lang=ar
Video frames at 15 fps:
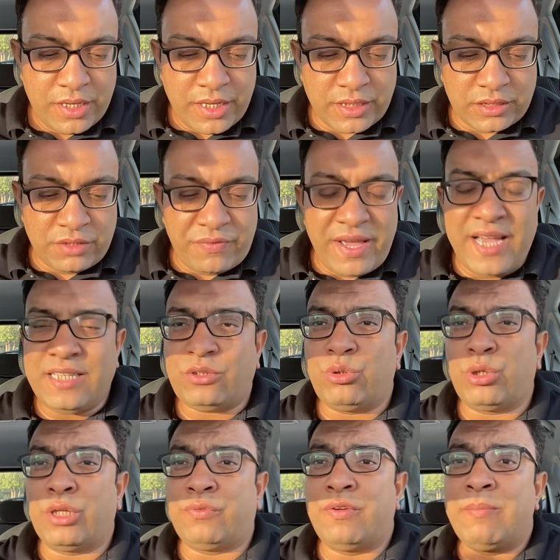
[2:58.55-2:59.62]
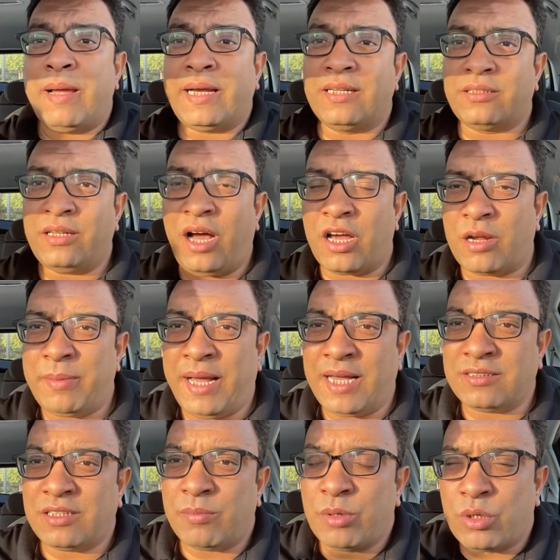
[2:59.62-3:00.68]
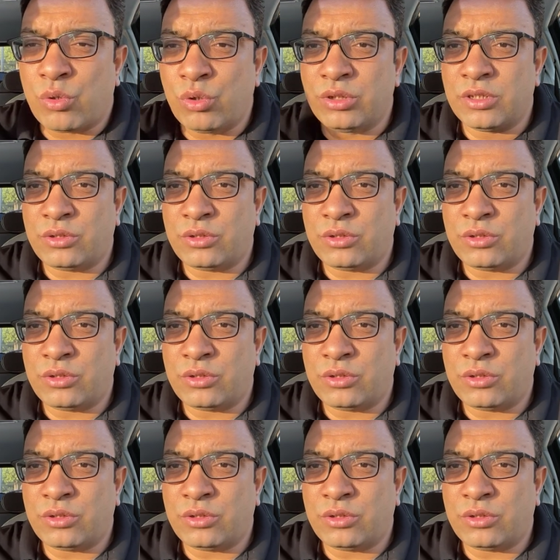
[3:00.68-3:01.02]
ارتفاع السوكت في المجلس العربي حسب الكود